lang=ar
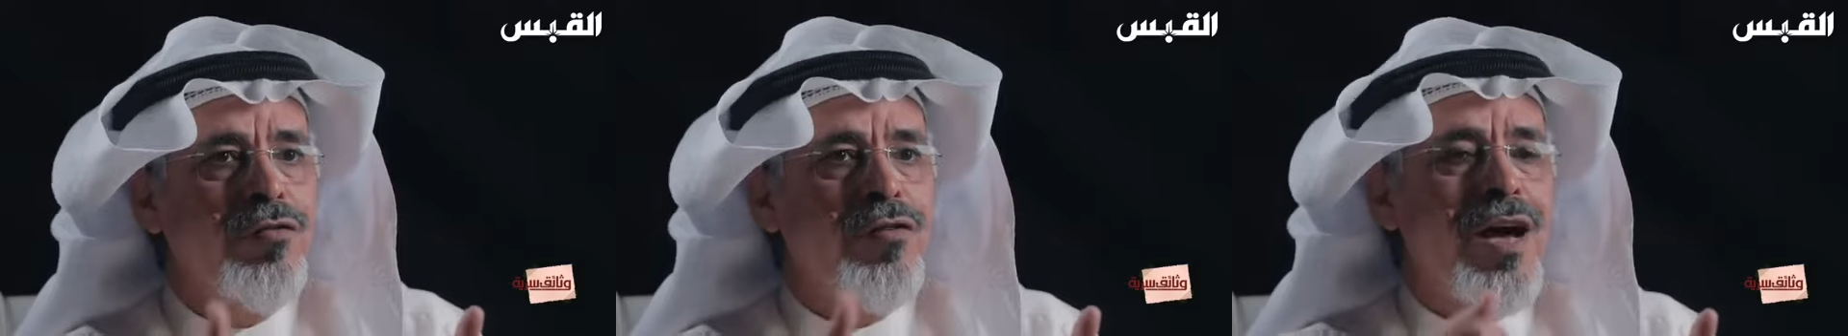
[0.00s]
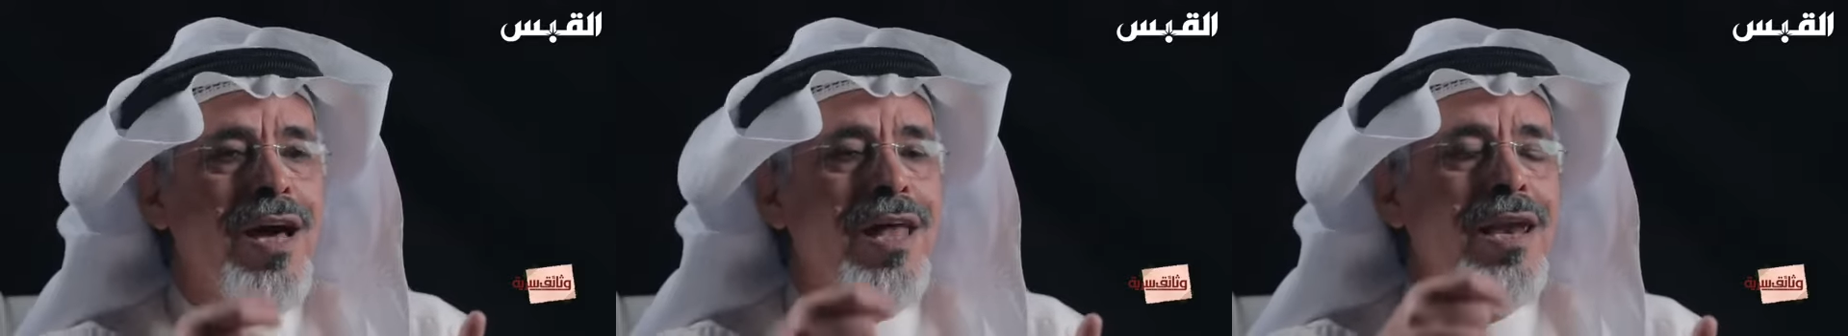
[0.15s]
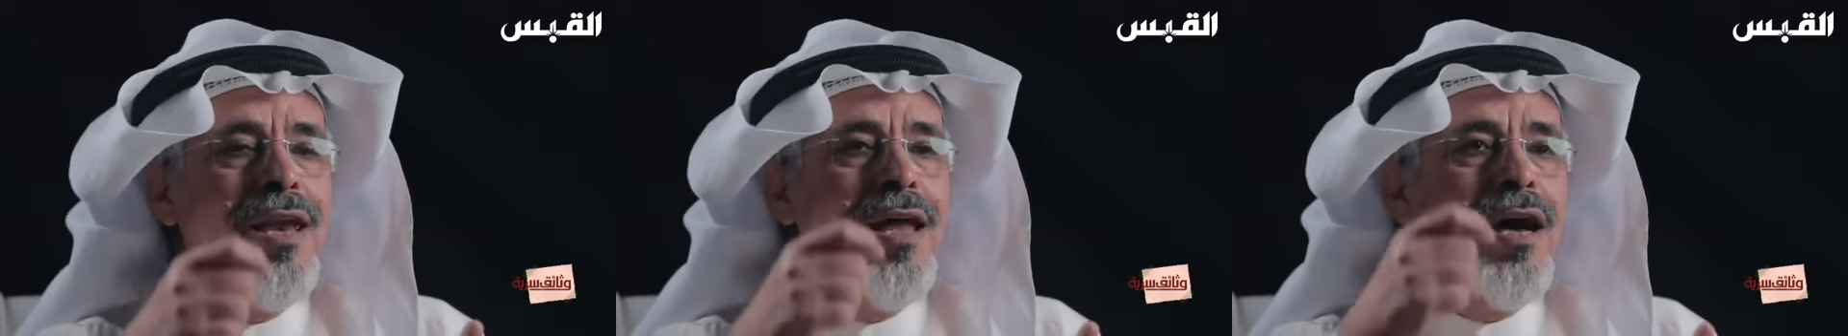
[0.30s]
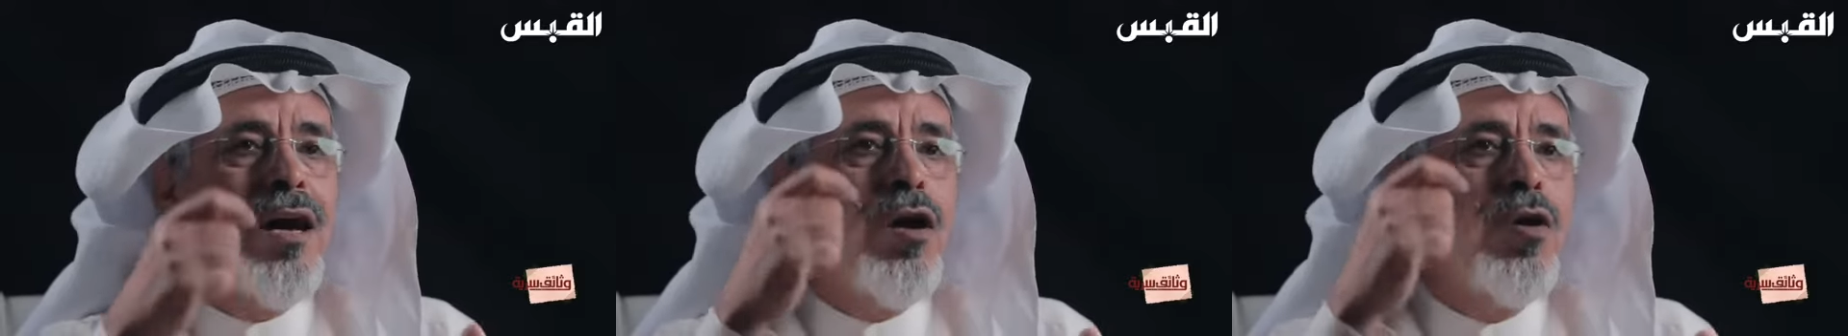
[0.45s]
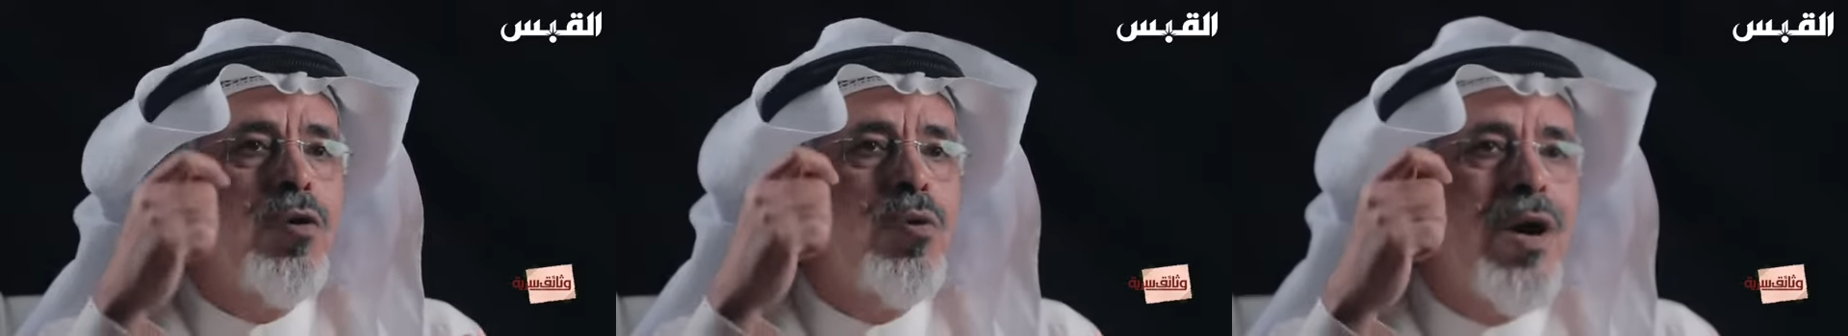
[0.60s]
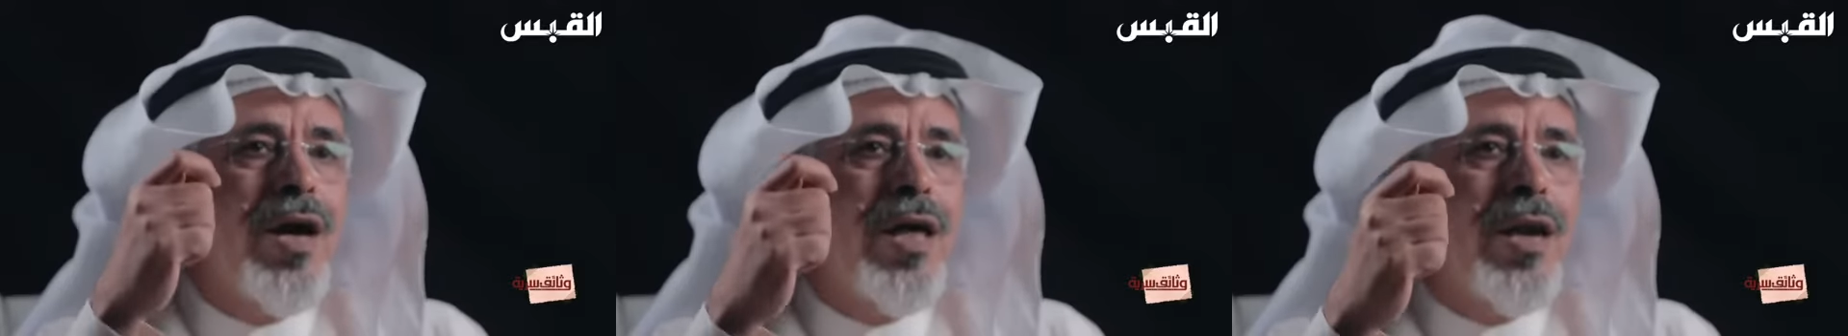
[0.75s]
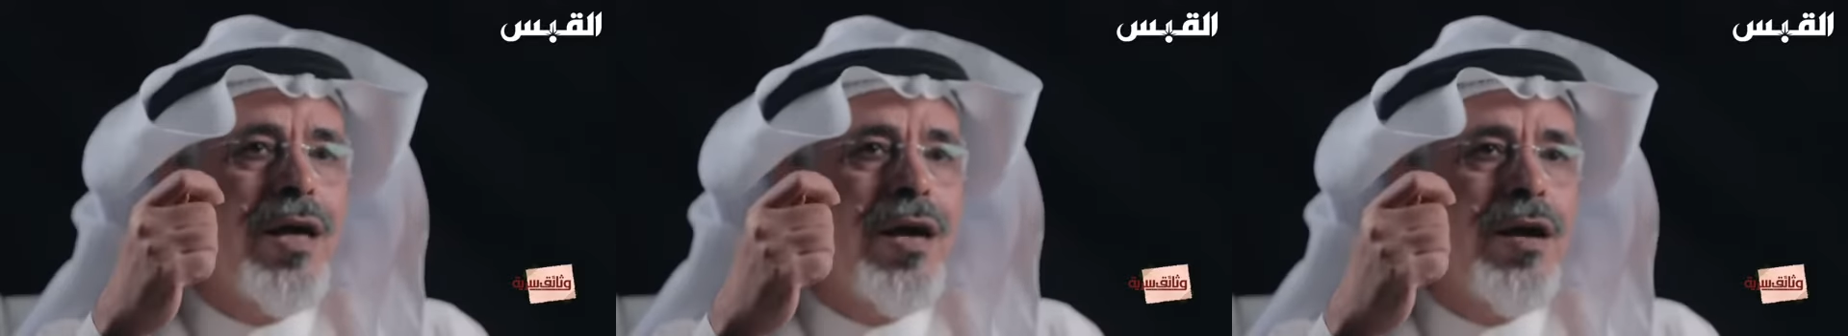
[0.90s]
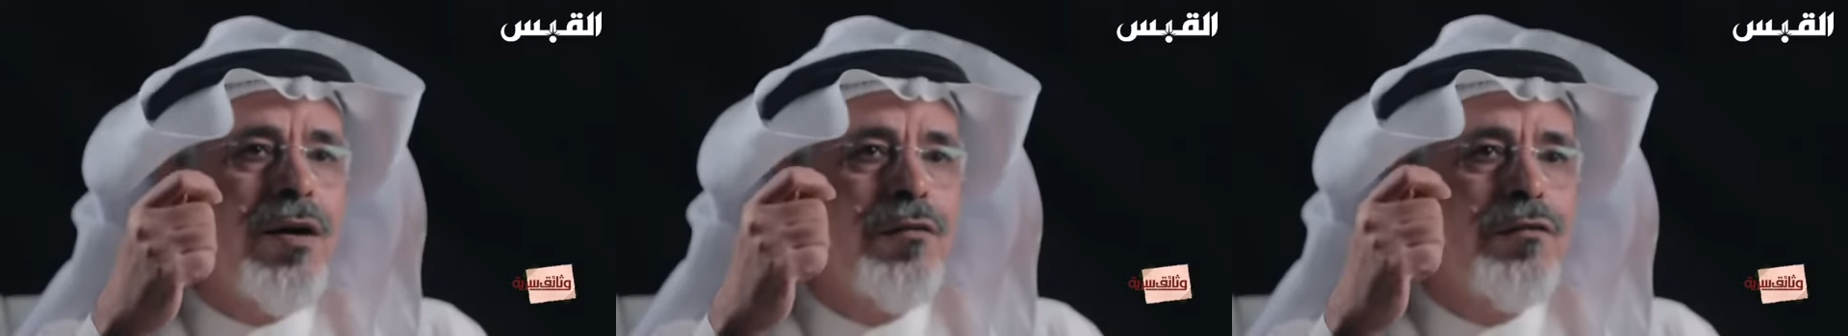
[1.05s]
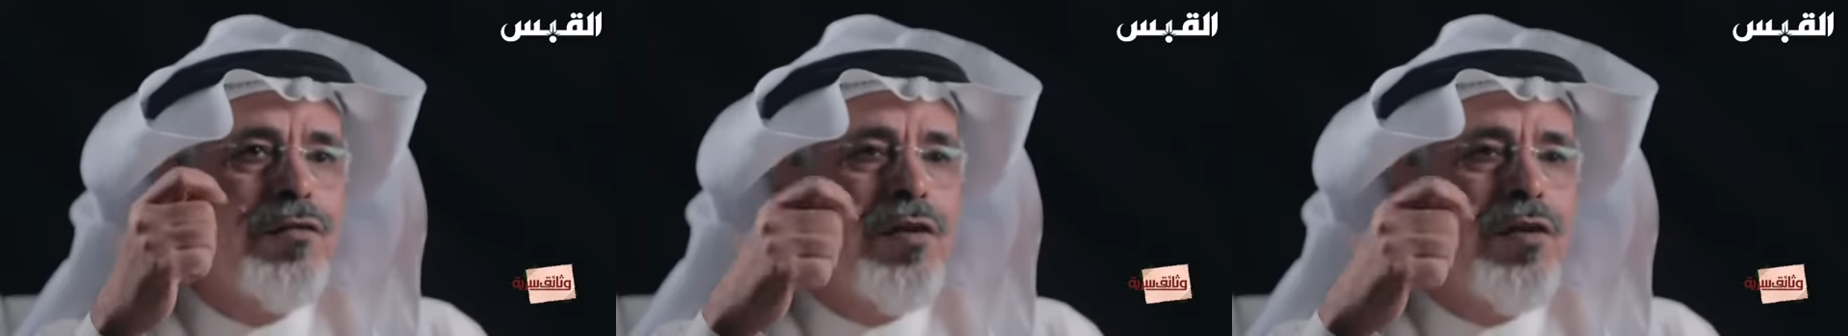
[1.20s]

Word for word: فعلقه على